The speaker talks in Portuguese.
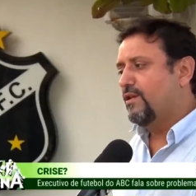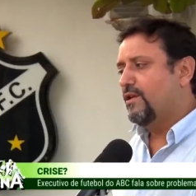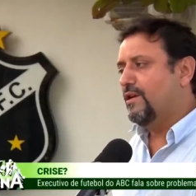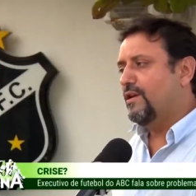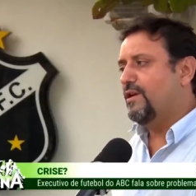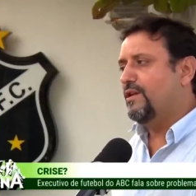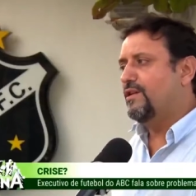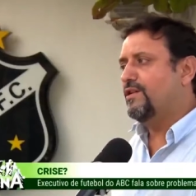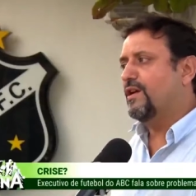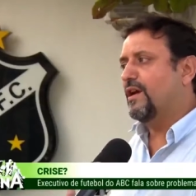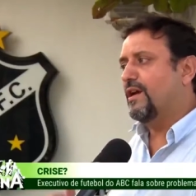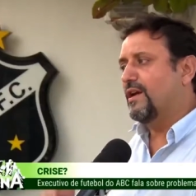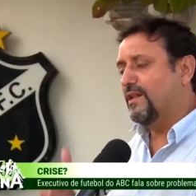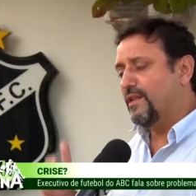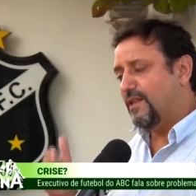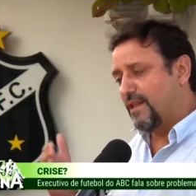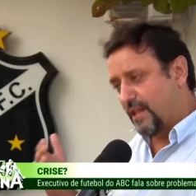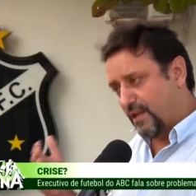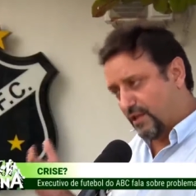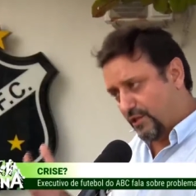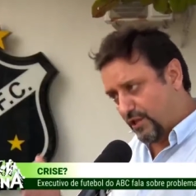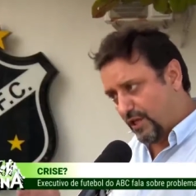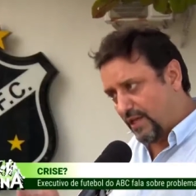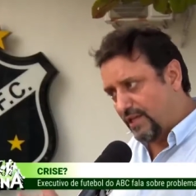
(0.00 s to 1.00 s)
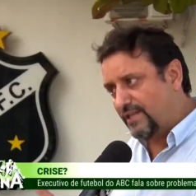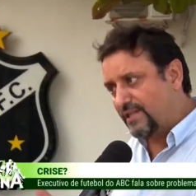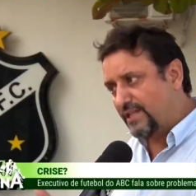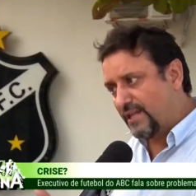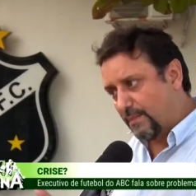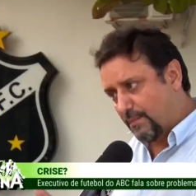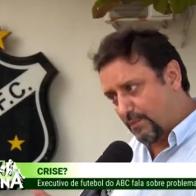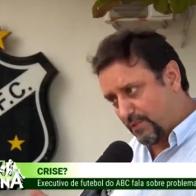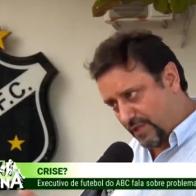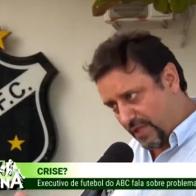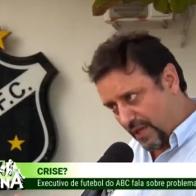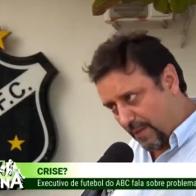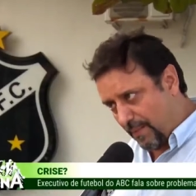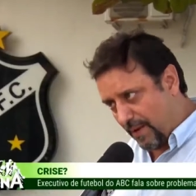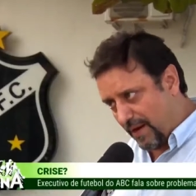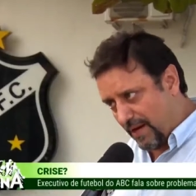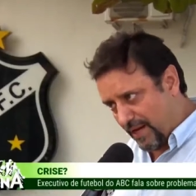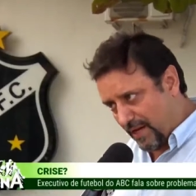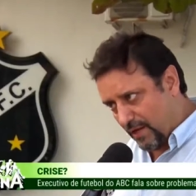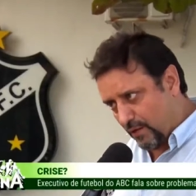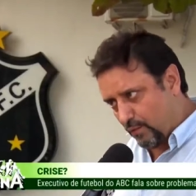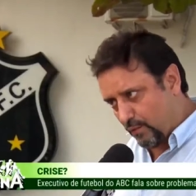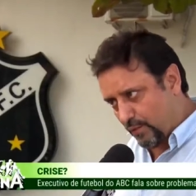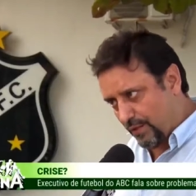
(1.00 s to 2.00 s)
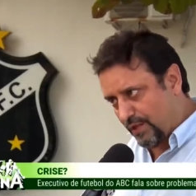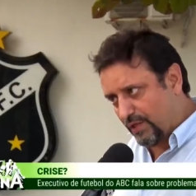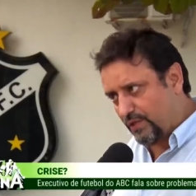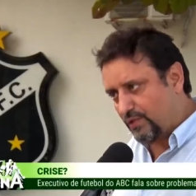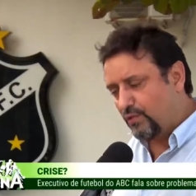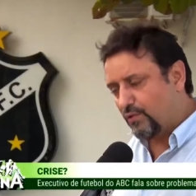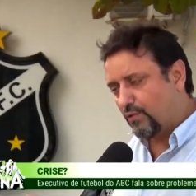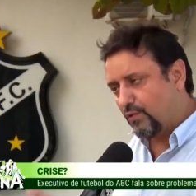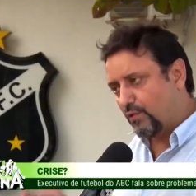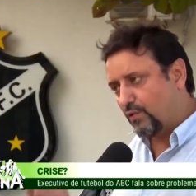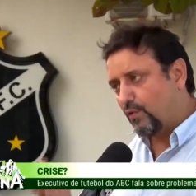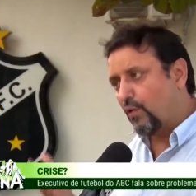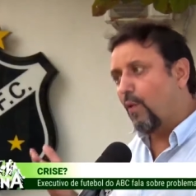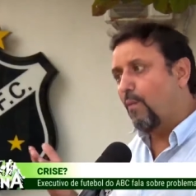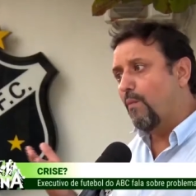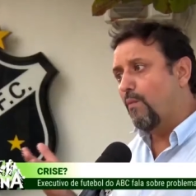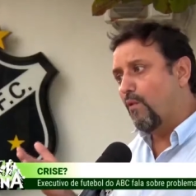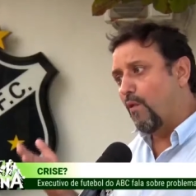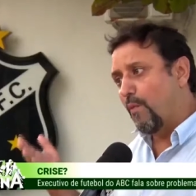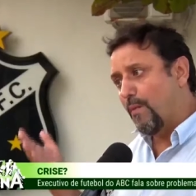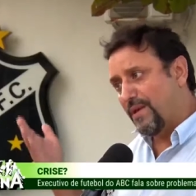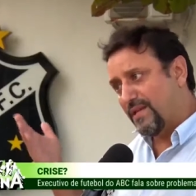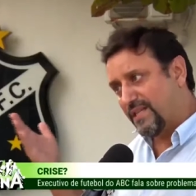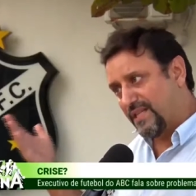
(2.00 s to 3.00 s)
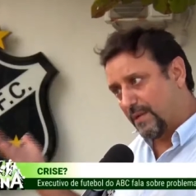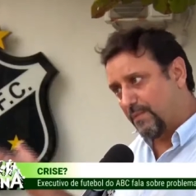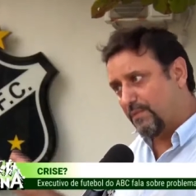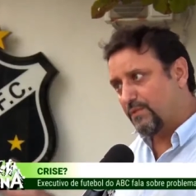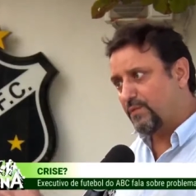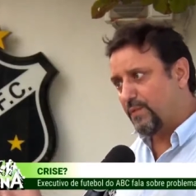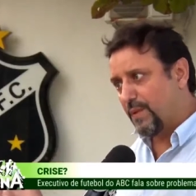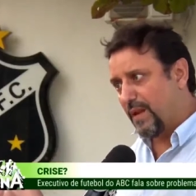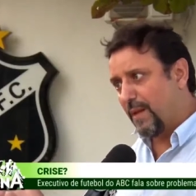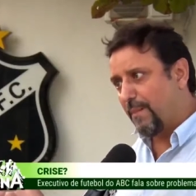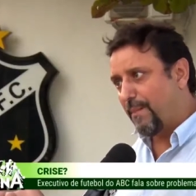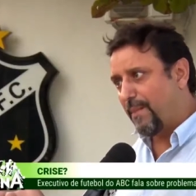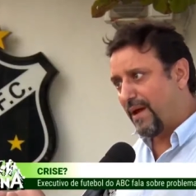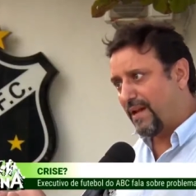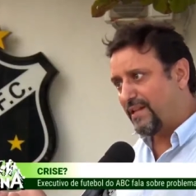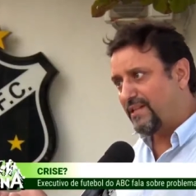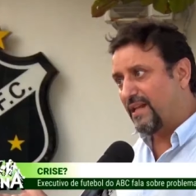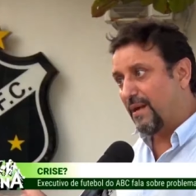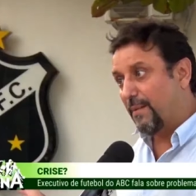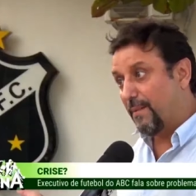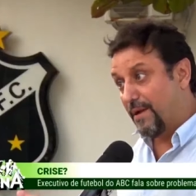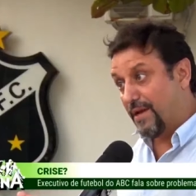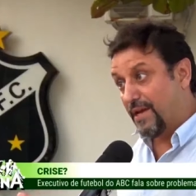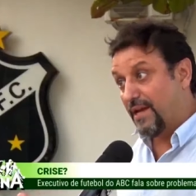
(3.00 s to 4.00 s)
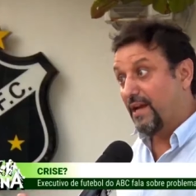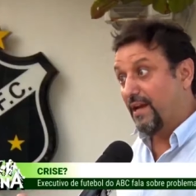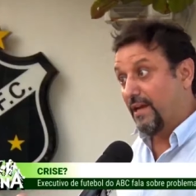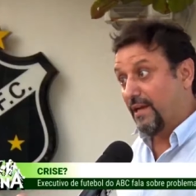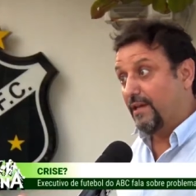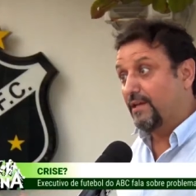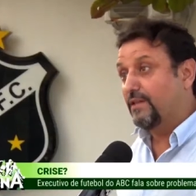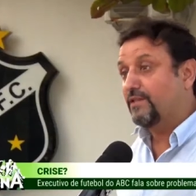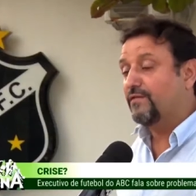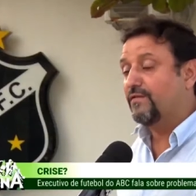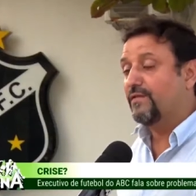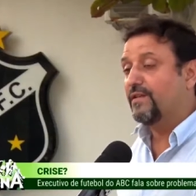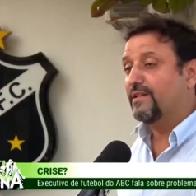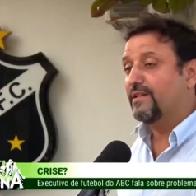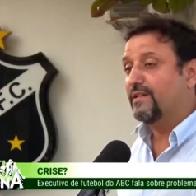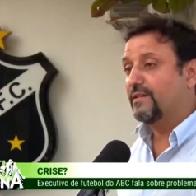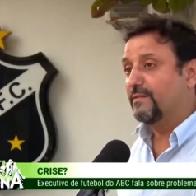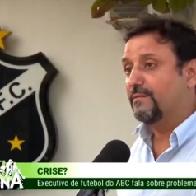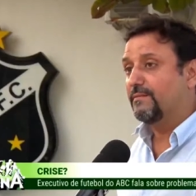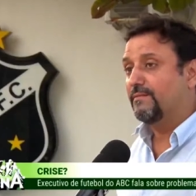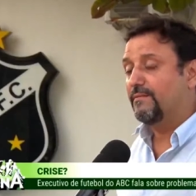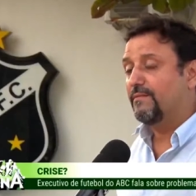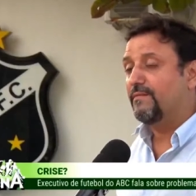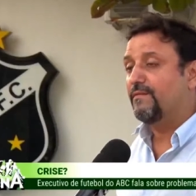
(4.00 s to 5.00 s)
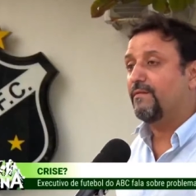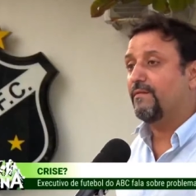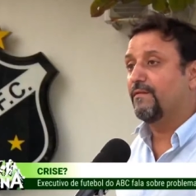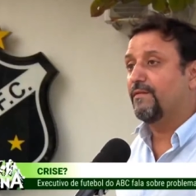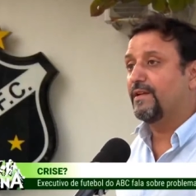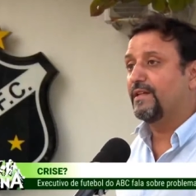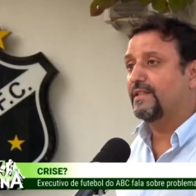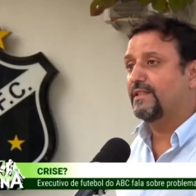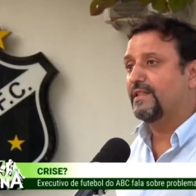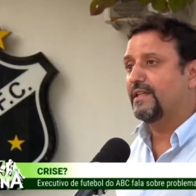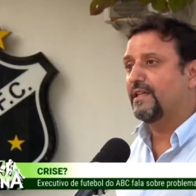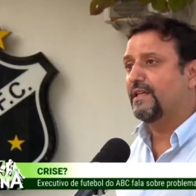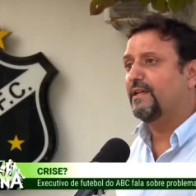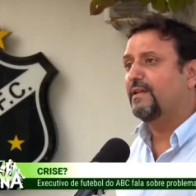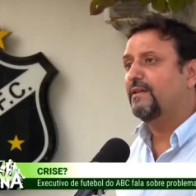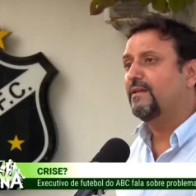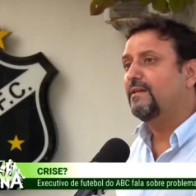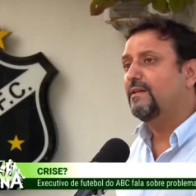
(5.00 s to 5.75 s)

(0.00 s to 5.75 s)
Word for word: e já, já estamos trabalhando isso, como começamos pela parte da manhã, isso faz, fazer.